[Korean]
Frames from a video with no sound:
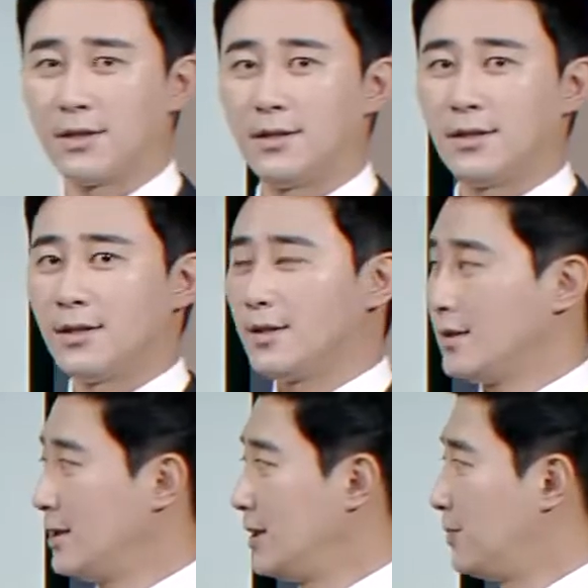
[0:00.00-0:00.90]
이,
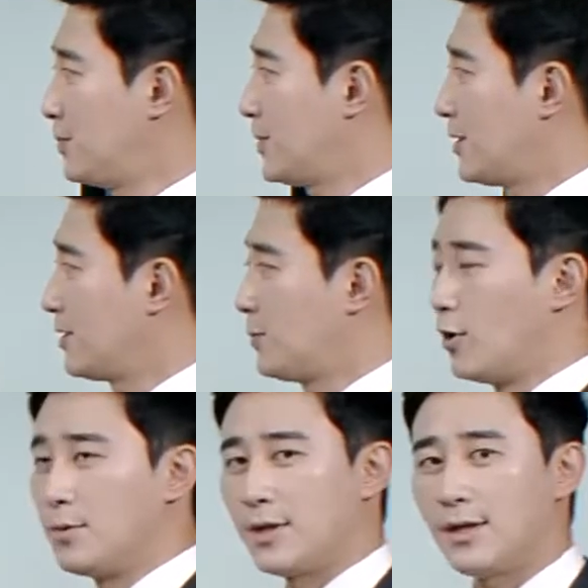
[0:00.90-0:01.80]
이 지급
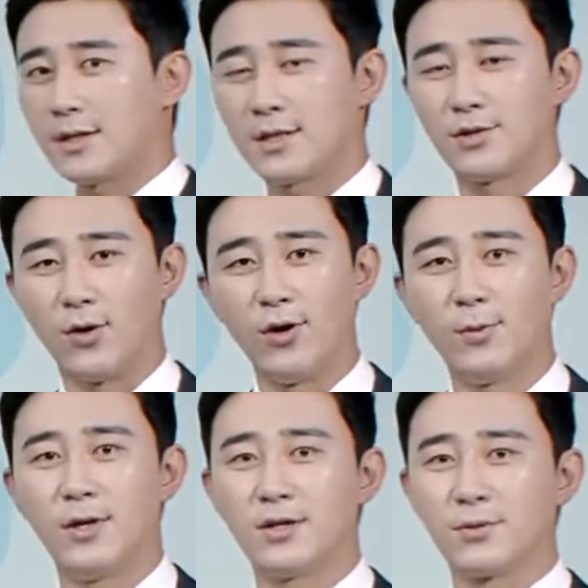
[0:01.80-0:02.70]
범위가 사실
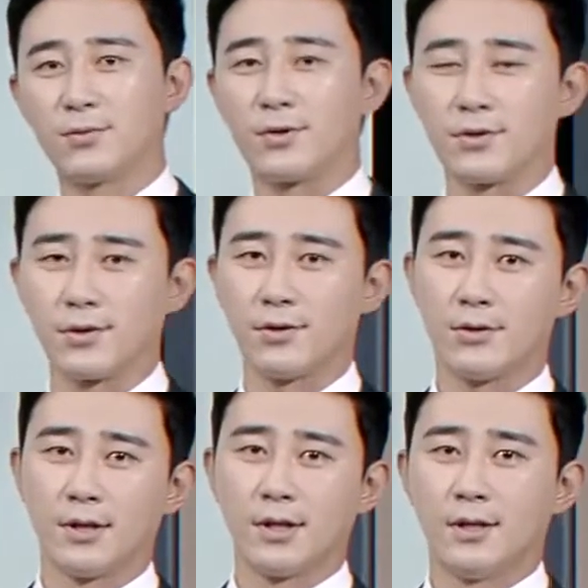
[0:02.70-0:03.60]
넓어야 좋은 거죠.
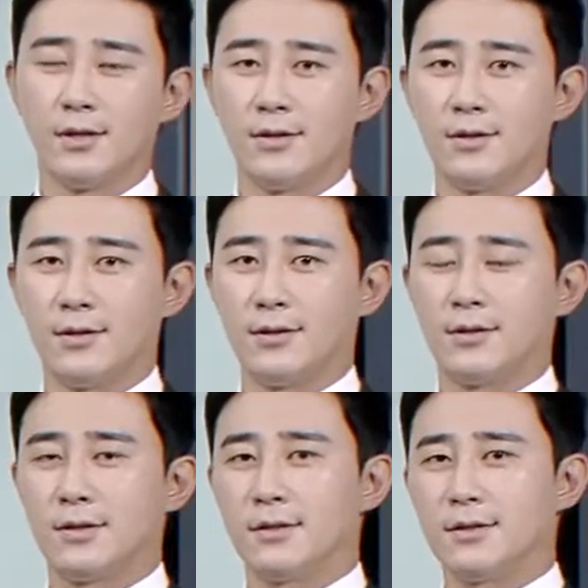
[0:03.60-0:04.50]
어,
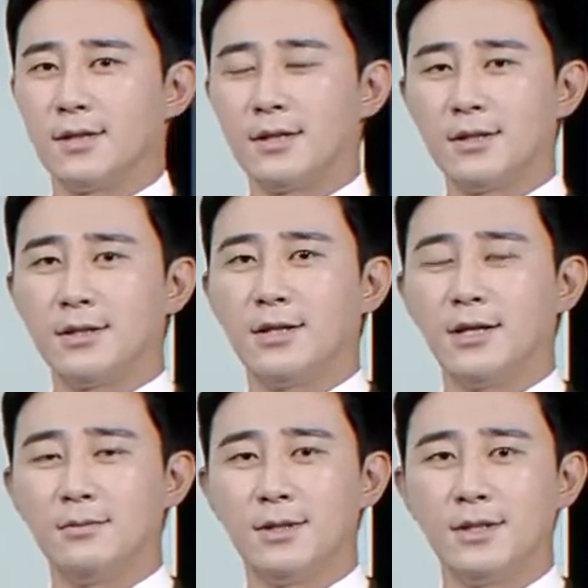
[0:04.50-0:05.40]

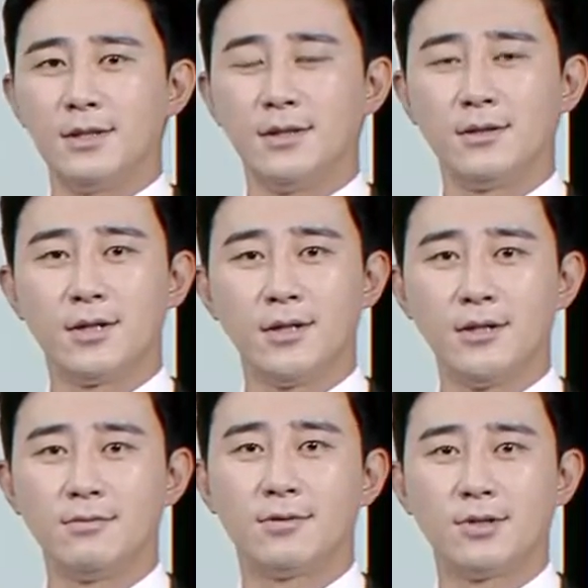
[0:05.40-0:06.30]
생식기암이 이렇게
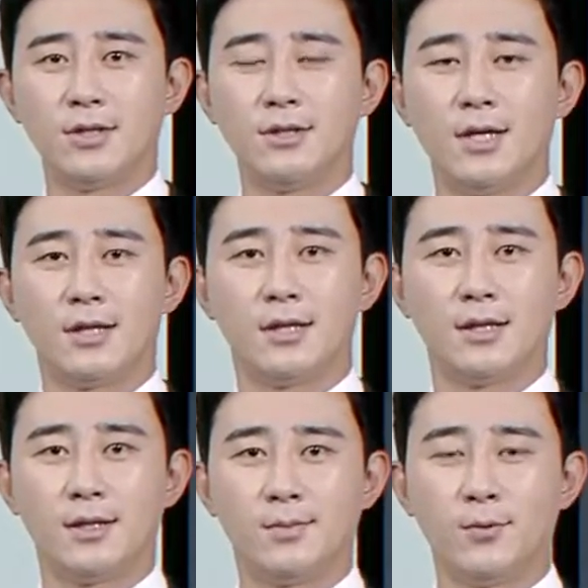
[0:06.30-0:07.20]
1위부터 7위
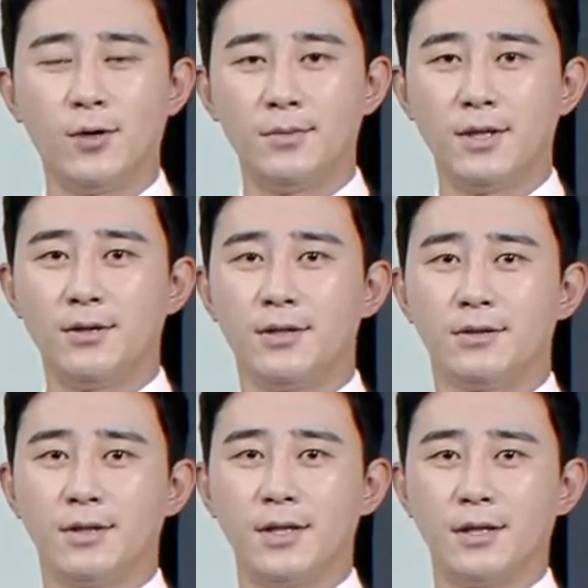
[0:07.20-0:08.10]
안에 포함되어
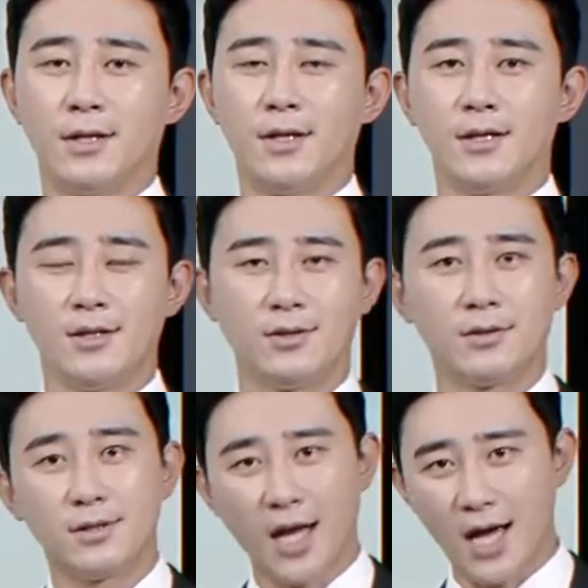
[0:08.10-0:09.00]
있는데
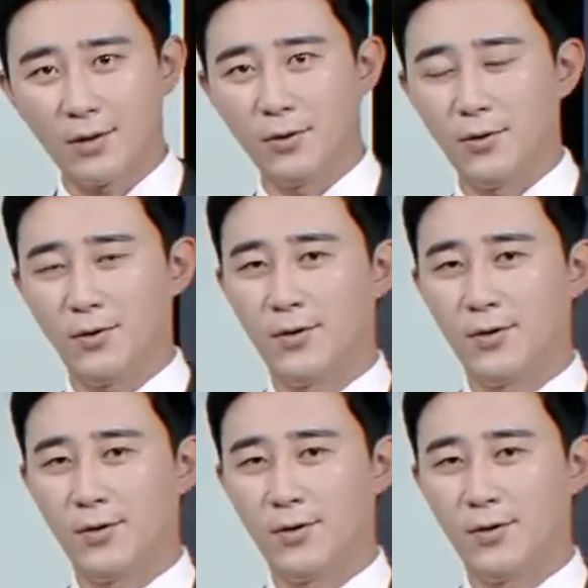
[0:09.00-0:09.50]
이것을 따로